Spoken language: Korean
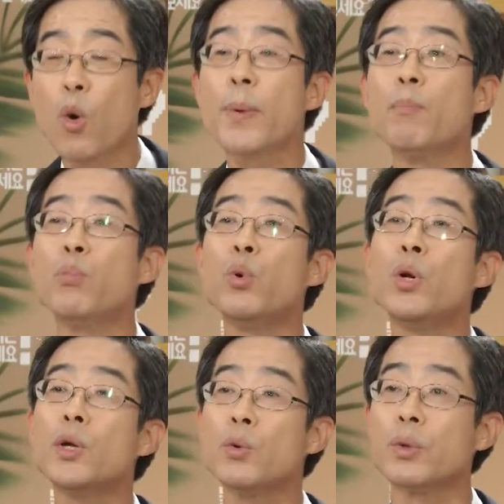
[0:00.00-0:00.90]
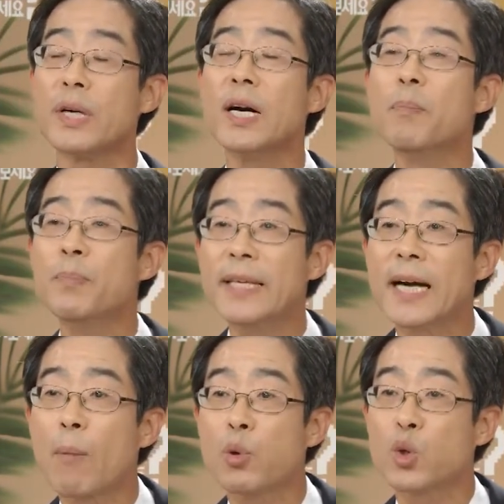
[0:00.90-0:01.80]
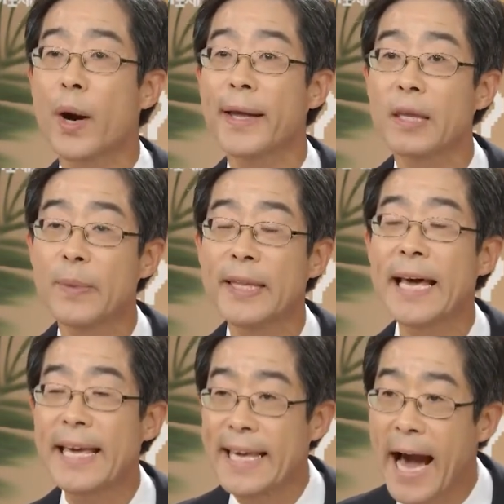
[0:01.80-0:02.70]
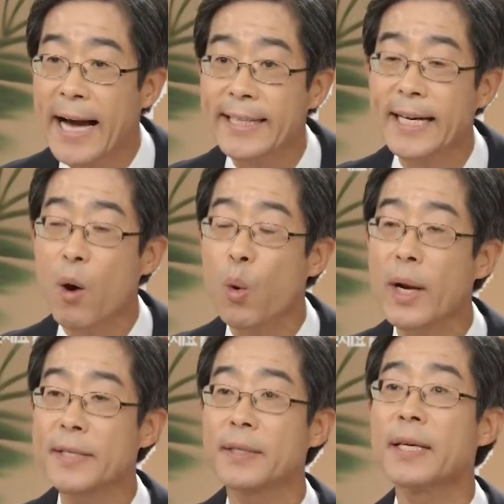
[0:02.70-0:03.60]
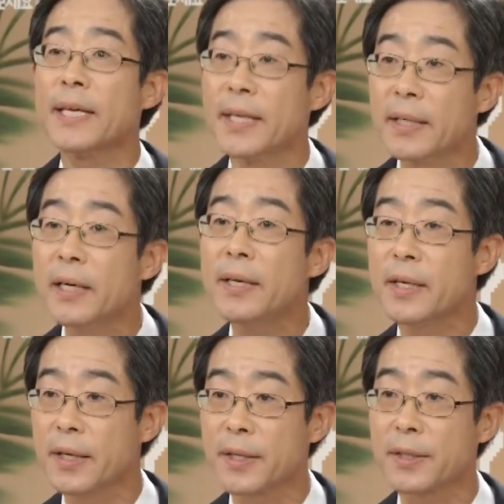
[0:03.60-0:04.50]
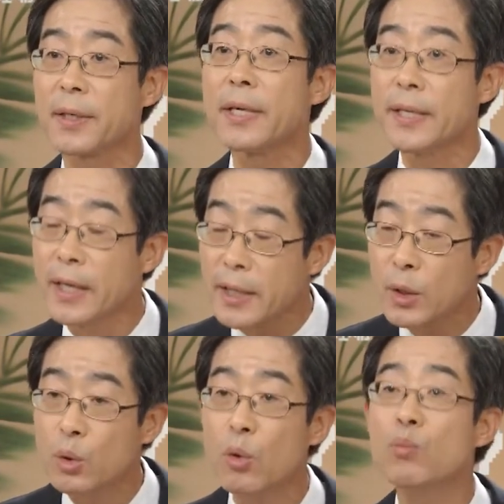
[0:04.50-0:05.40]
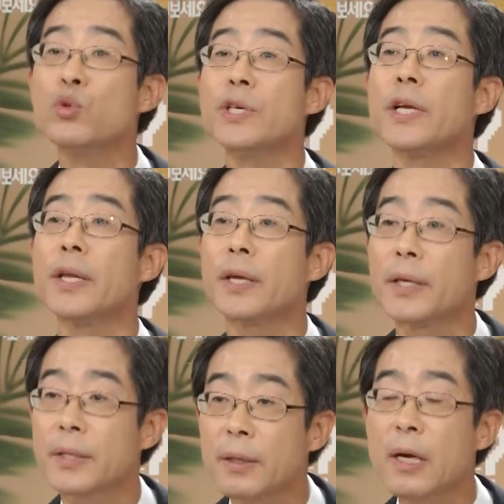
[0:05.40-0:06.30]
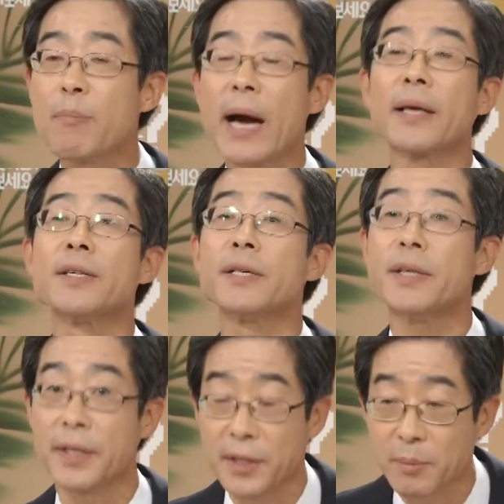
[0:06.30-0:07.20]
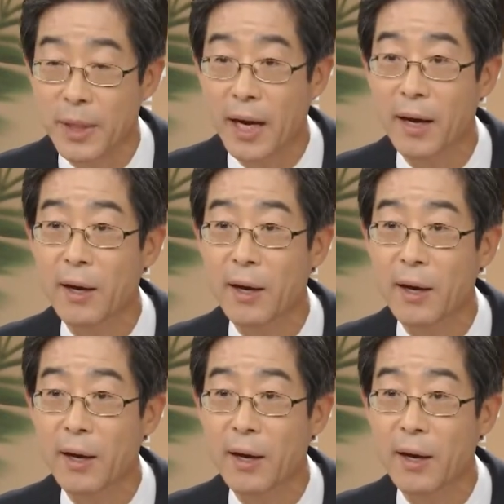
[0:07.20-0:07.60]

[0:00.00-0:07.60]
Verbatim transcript: 몸에 물기운, 음기가 부족하게 되면 양기가 올라서 열을 일으켜서 열이 또 문제를 일으켜서 파킨슨을 일으킵니다.